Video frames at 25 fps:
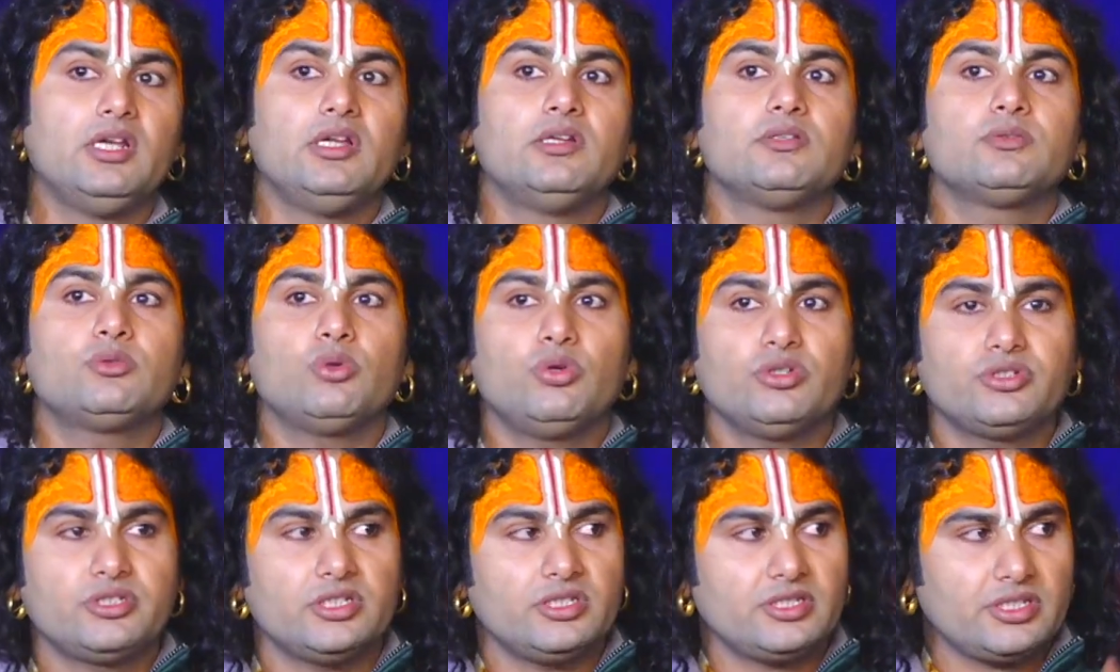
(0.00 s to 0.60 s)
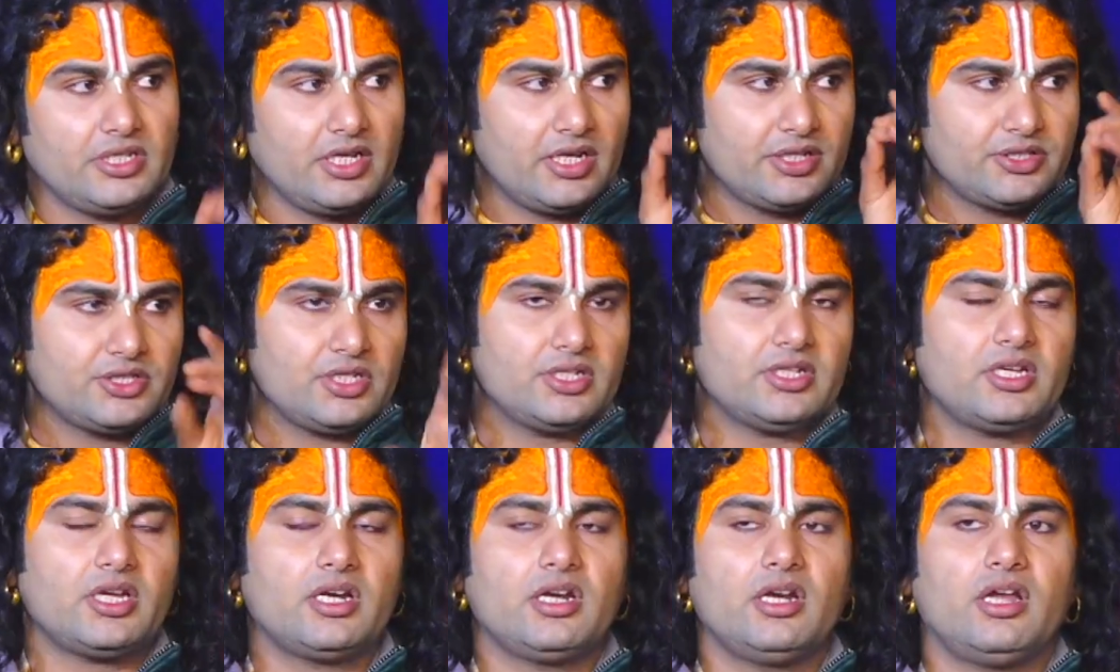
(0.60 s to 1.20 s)
तुलसी से
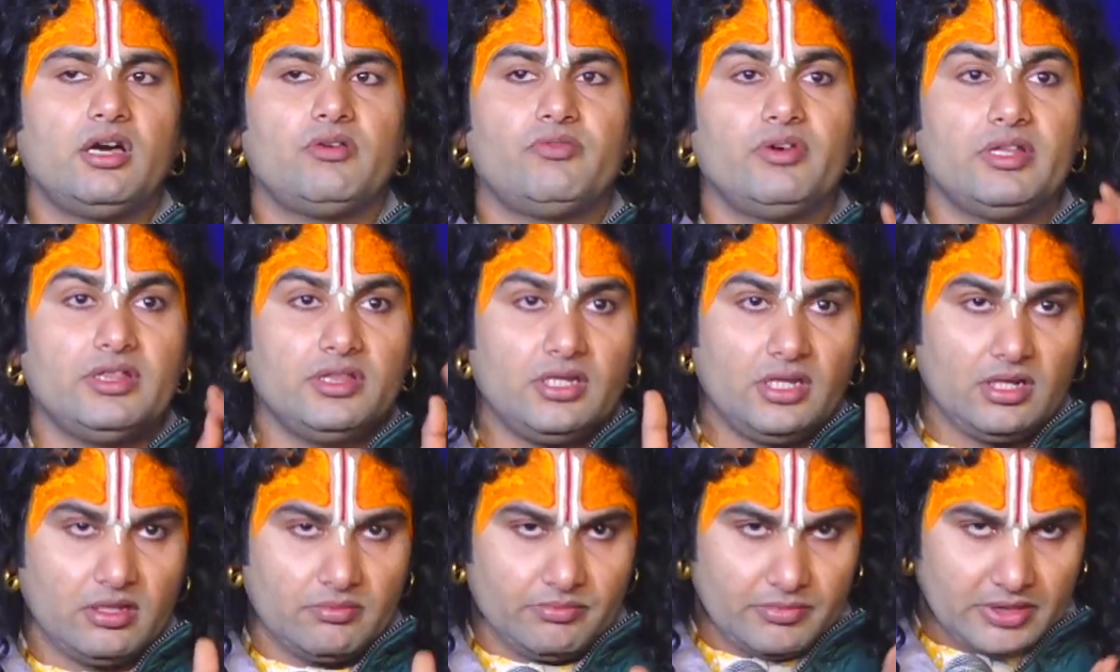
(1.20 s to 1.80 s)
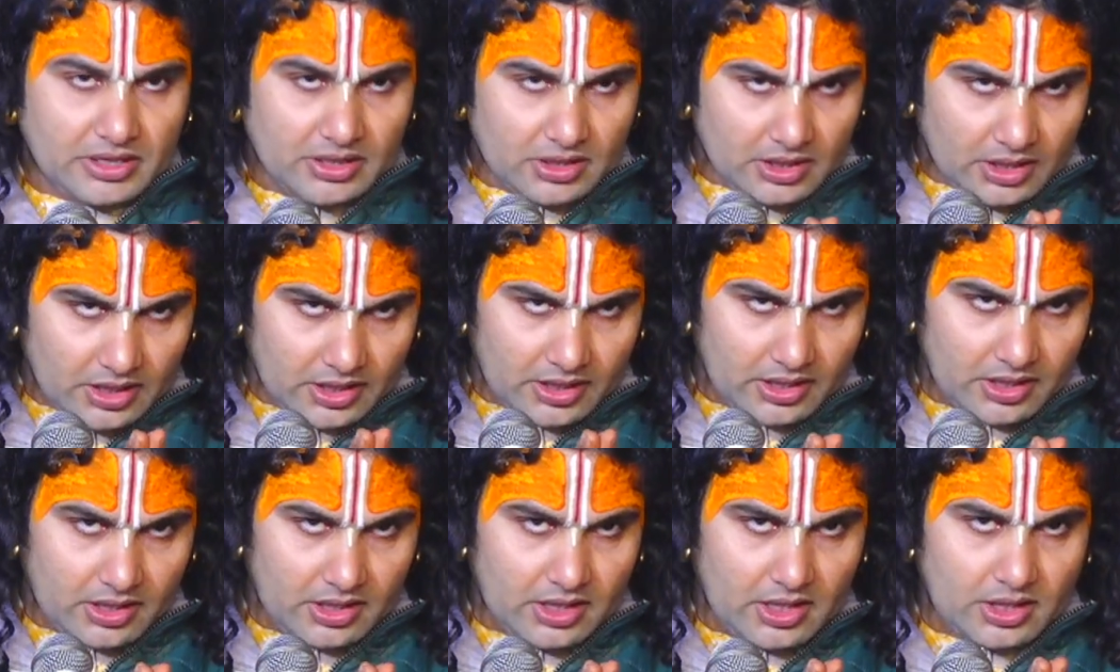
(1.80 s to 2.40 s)
अर्चन करना वंदनम
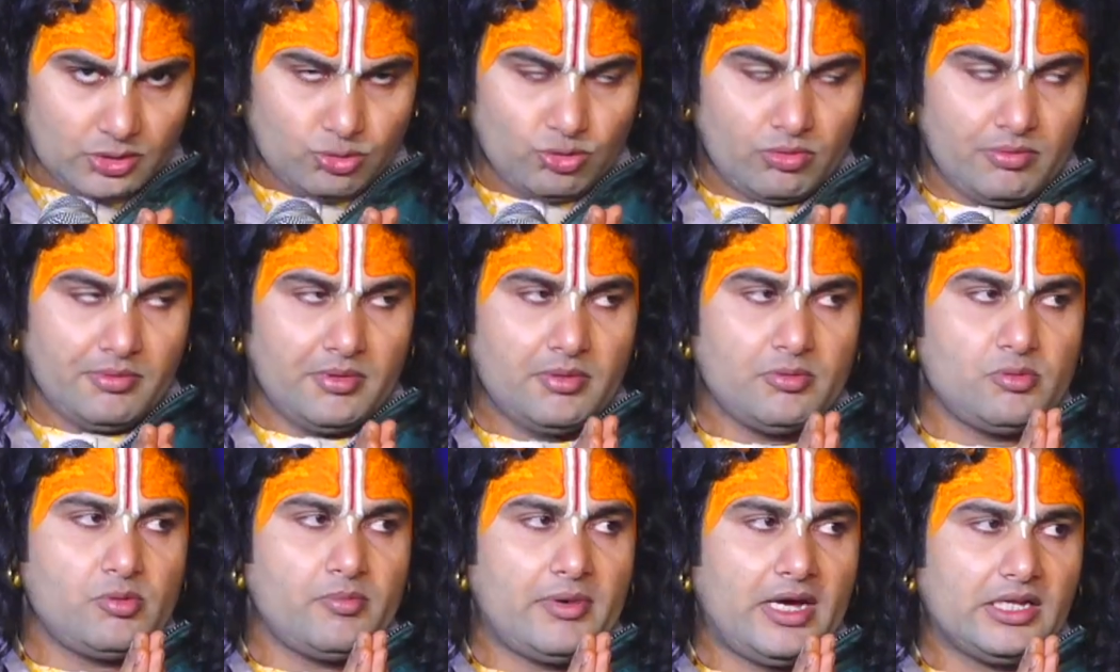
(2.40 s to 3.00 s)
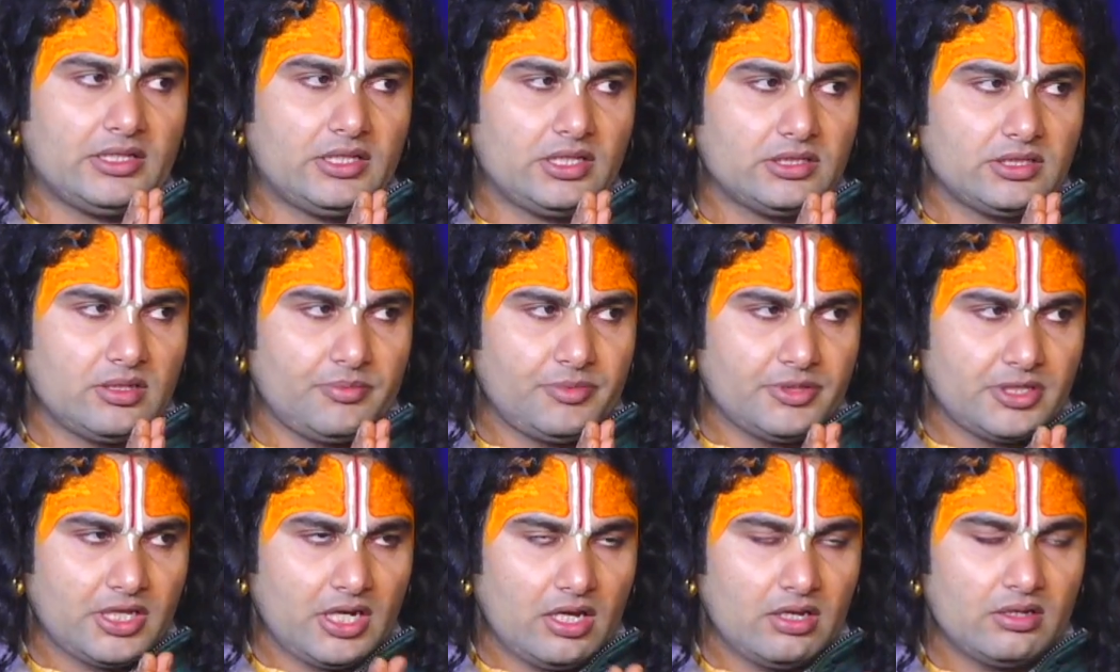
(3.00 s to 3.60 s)
वंदना करना तुम्हें वो माता
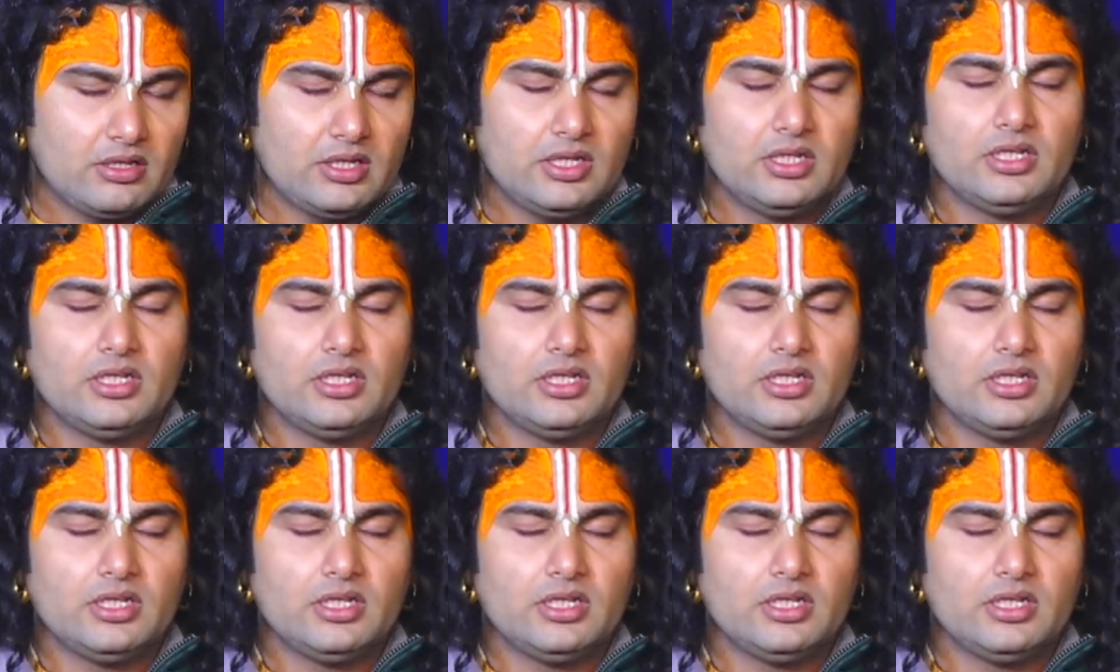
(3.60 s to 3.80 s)
सपिता